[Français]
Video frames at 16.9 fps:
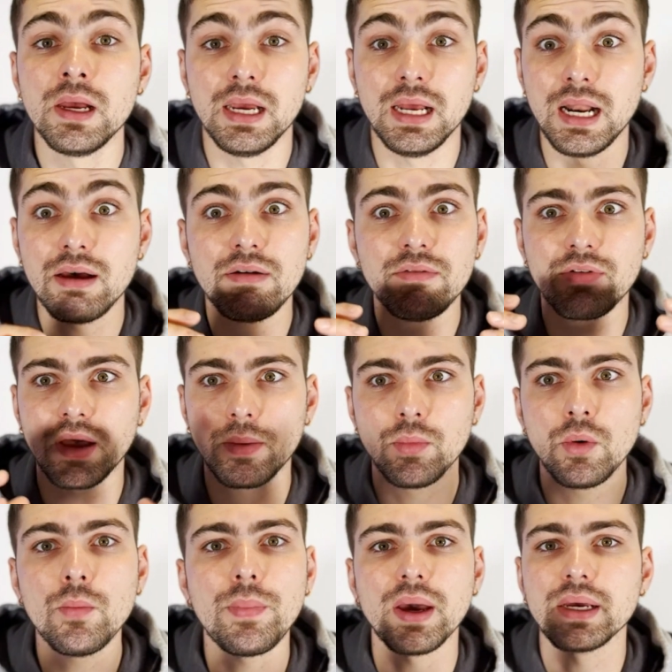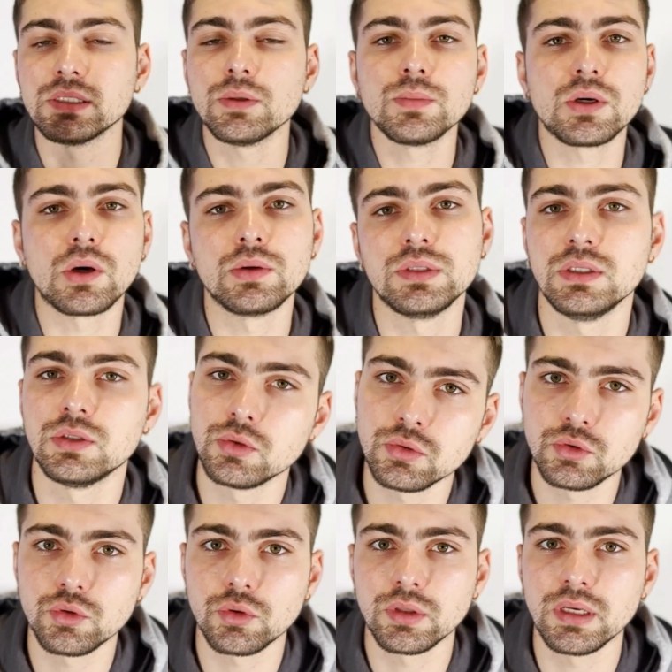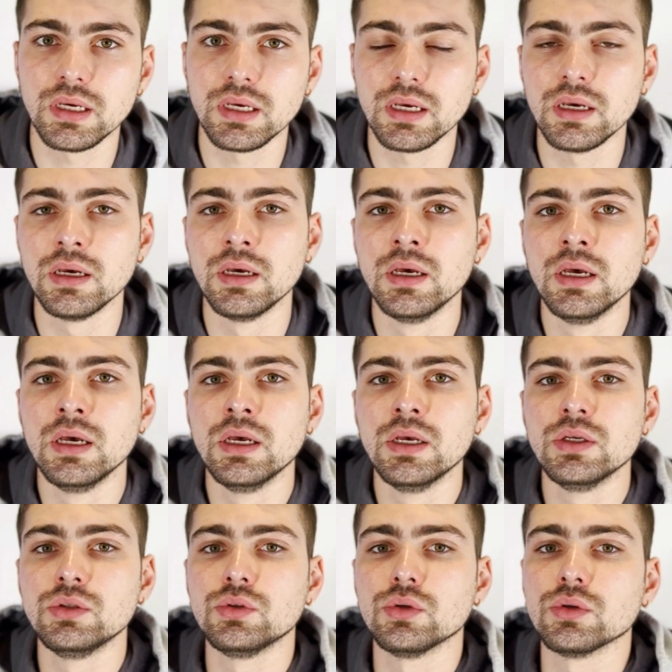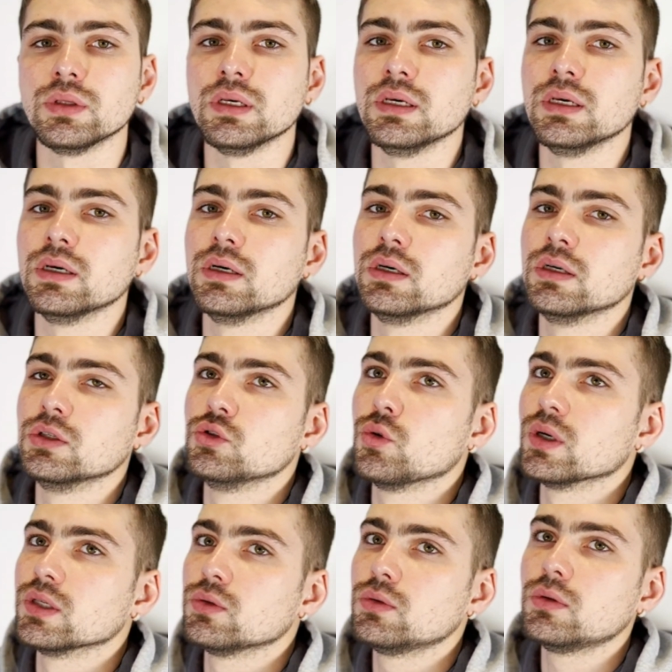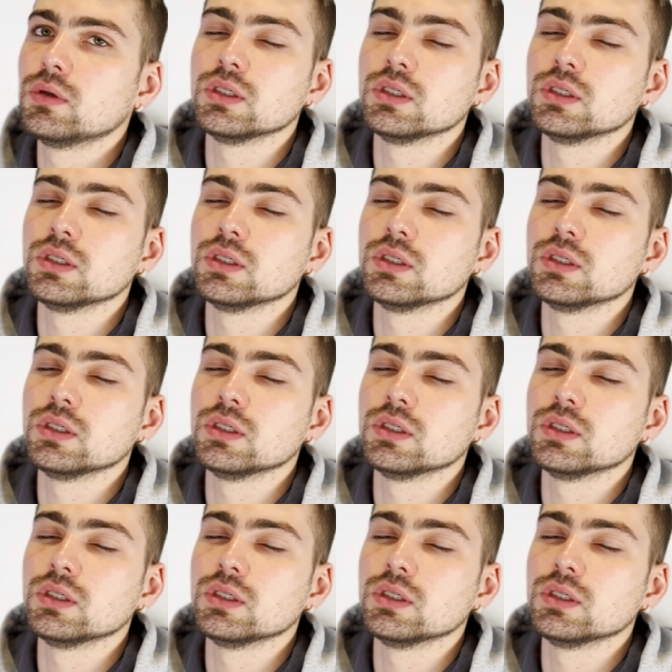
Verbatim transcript: Et là, vraiment, par exemple, quand ils sont sur des, sur des euh, oiseaux,